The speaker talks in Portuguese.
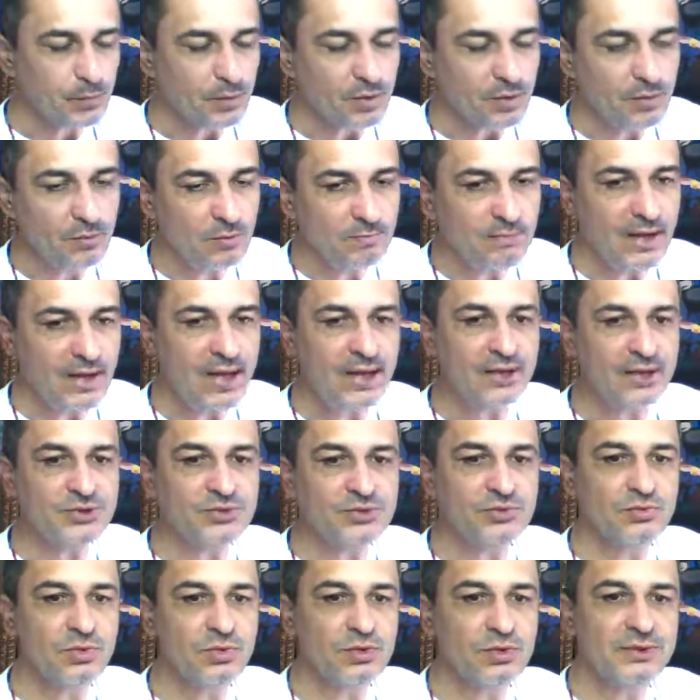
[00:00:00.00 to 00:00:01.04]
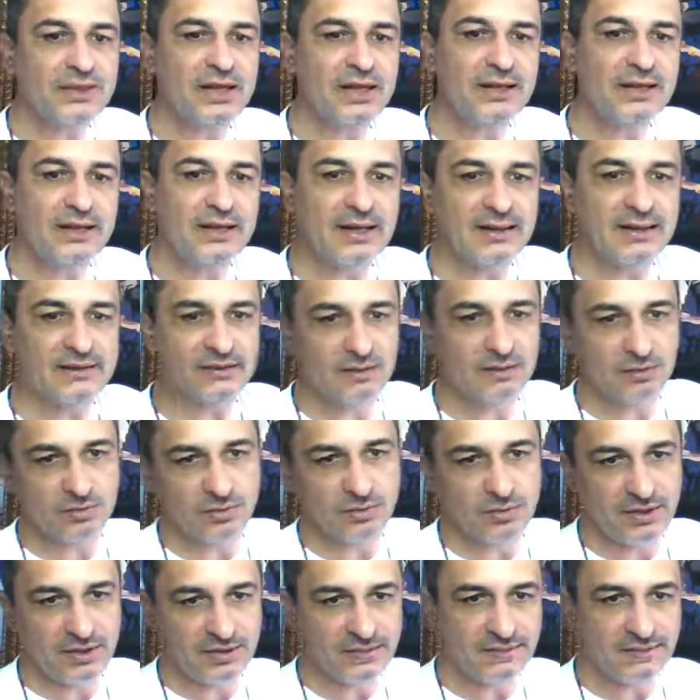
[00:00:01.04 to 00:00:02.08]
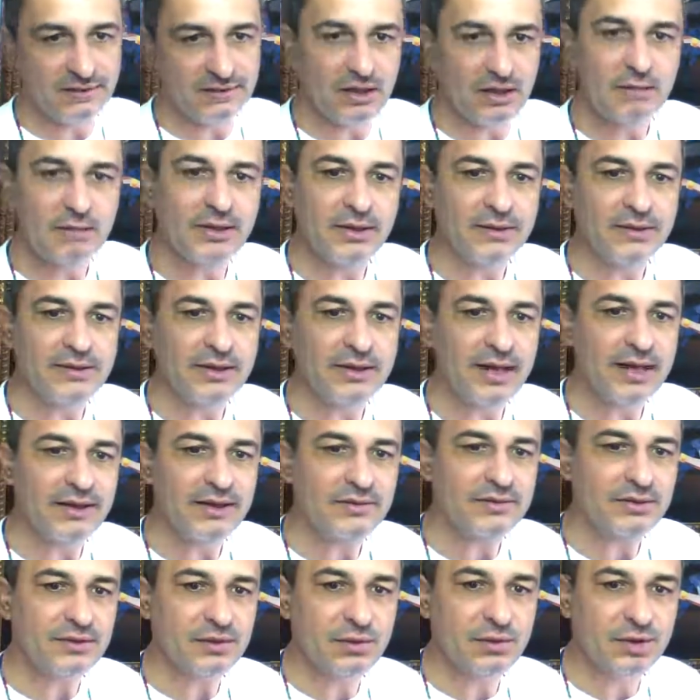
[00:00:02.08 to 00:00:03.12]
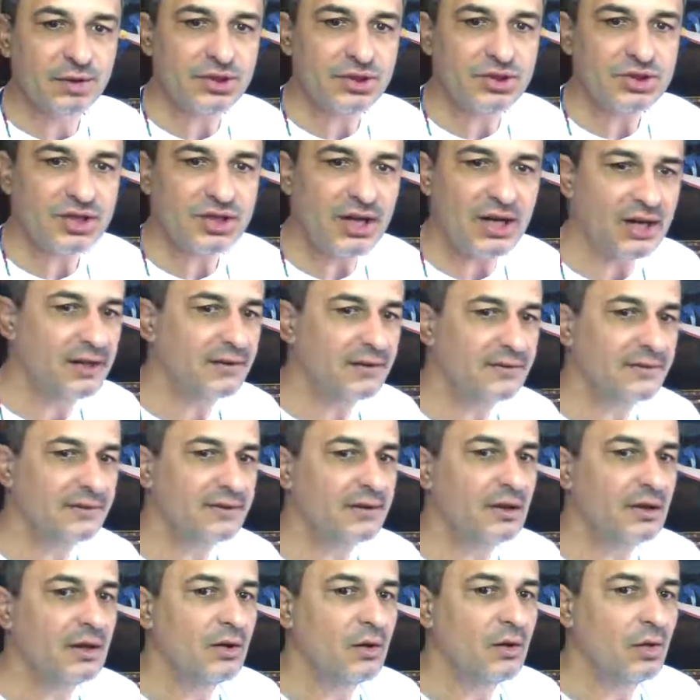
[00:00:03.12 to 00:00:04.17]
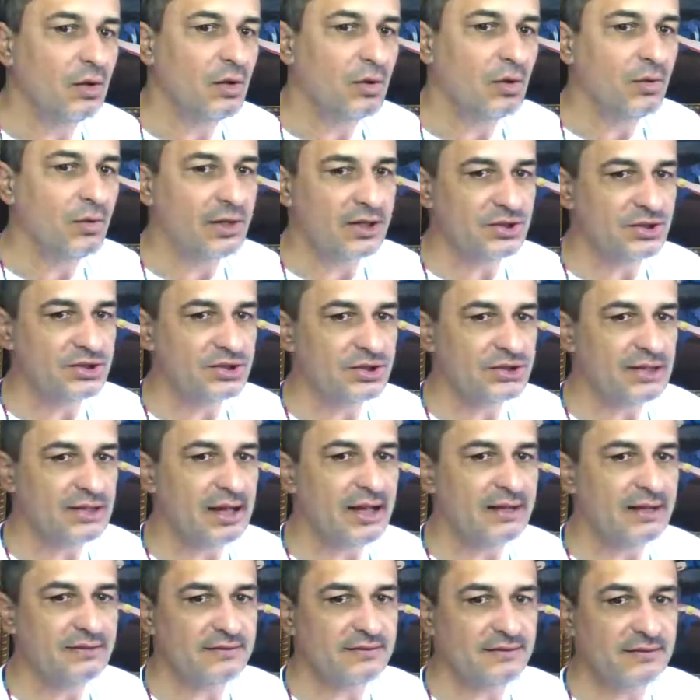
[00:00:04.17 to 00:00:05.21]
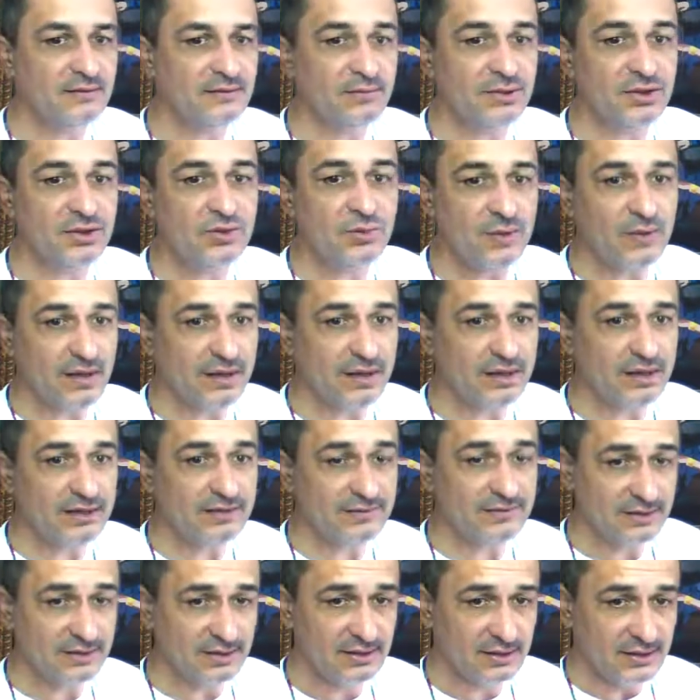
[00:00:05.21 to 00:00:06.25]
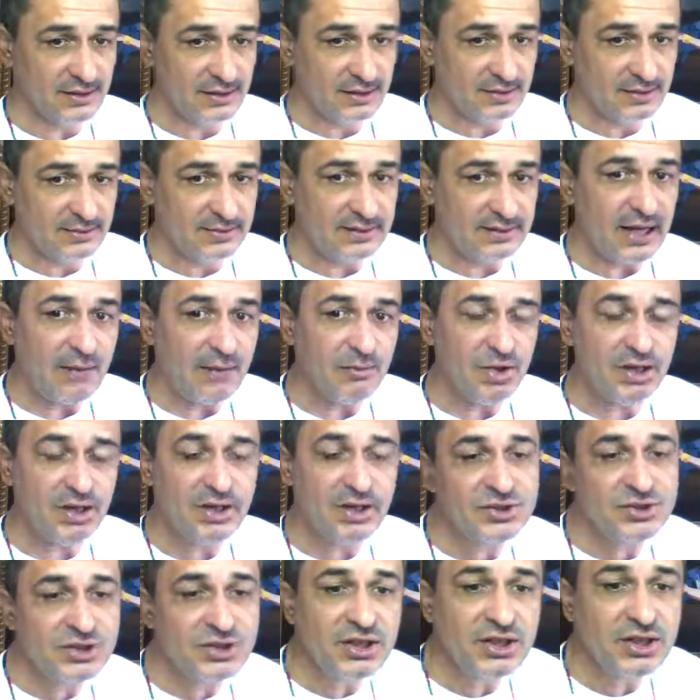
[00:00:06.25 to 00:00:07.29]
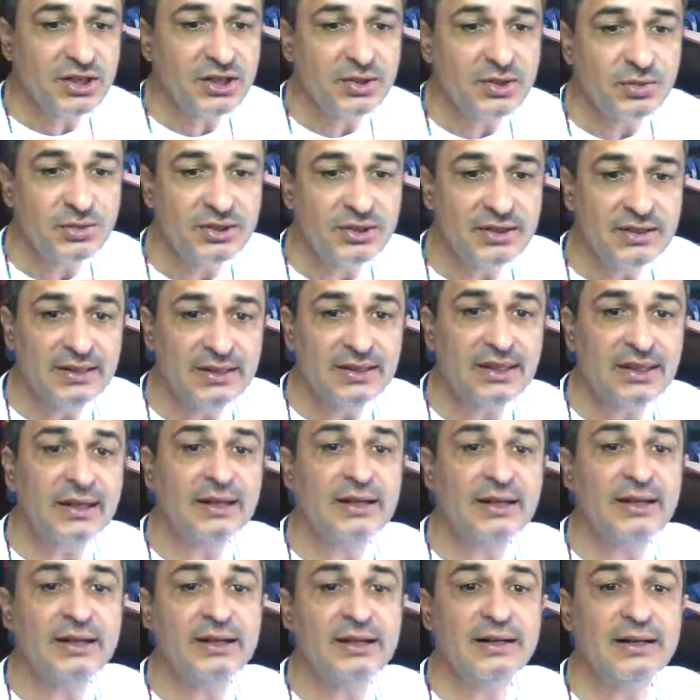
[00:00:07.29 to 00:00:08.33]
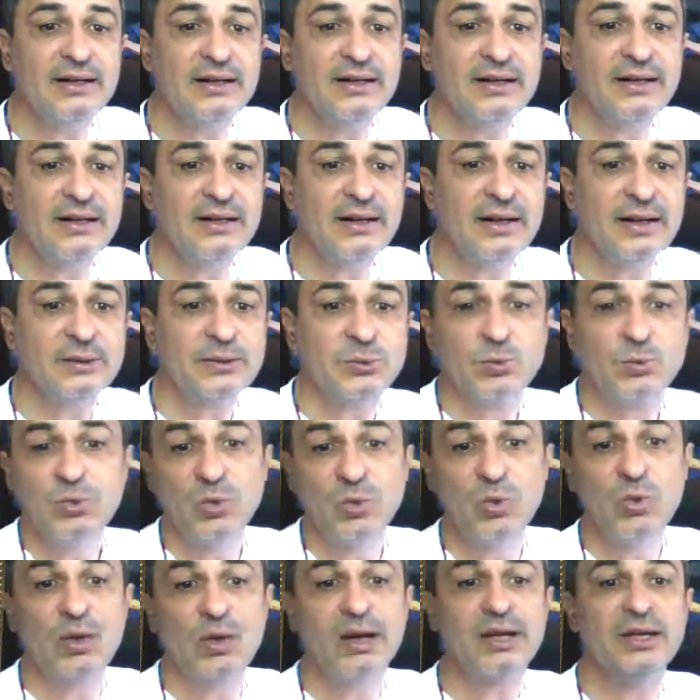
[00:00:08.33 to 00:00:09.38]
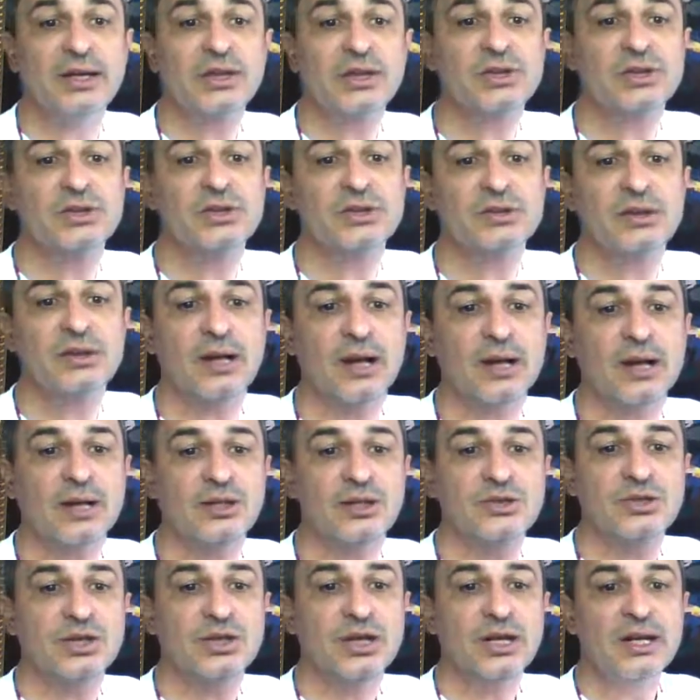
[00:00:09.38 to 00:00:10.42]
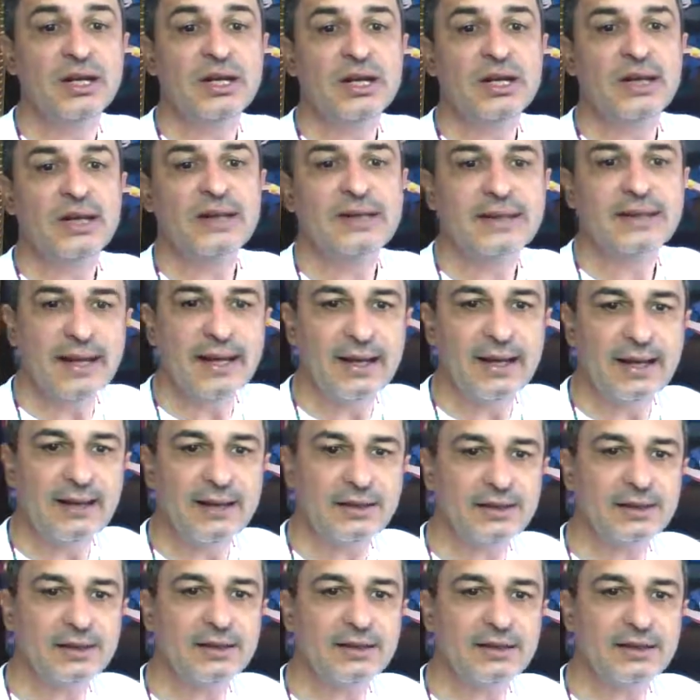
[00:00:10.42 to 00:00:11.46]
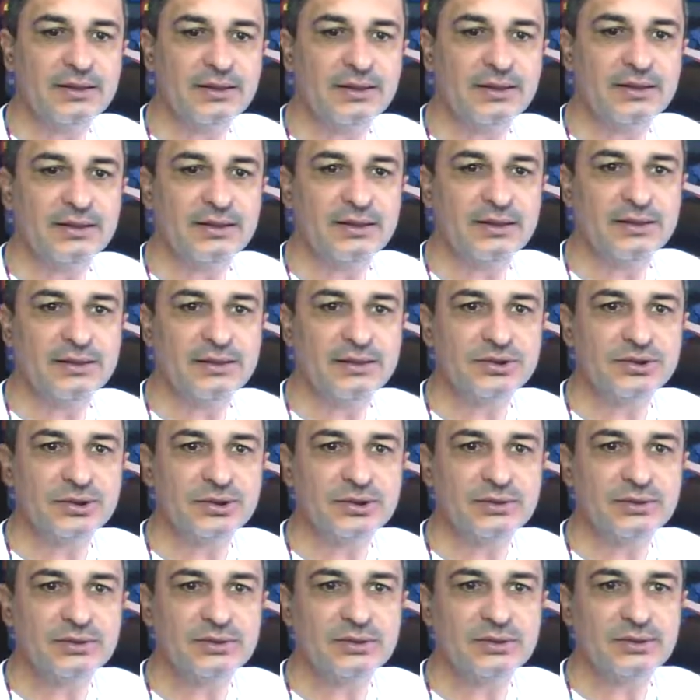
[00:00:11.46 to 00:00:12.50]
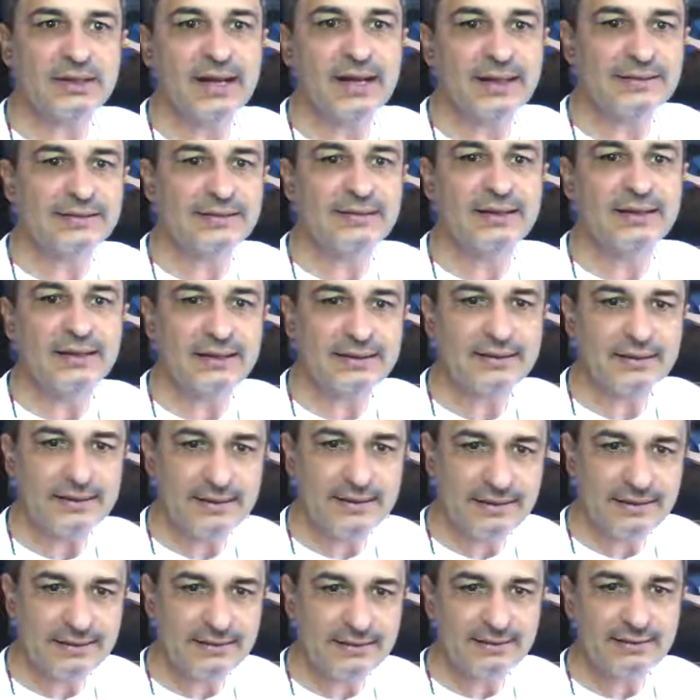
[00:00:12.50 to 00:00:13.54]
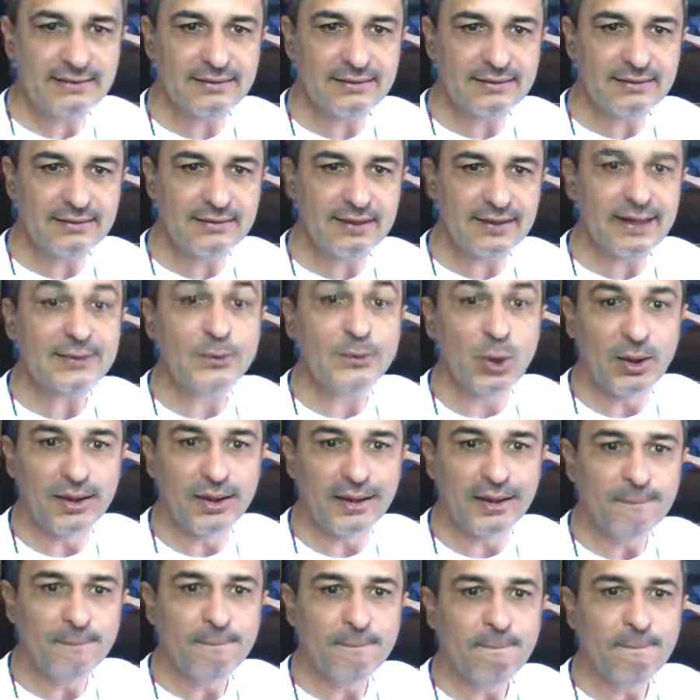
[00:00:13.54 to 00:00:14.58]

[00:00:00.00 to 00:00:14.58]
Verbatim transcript: um médium ou tem ligação com esses elementais orixás ou entidades espirituais, dá uma olhadinha no que uh, a tua entidade quer uh, te trazer uh, à tona.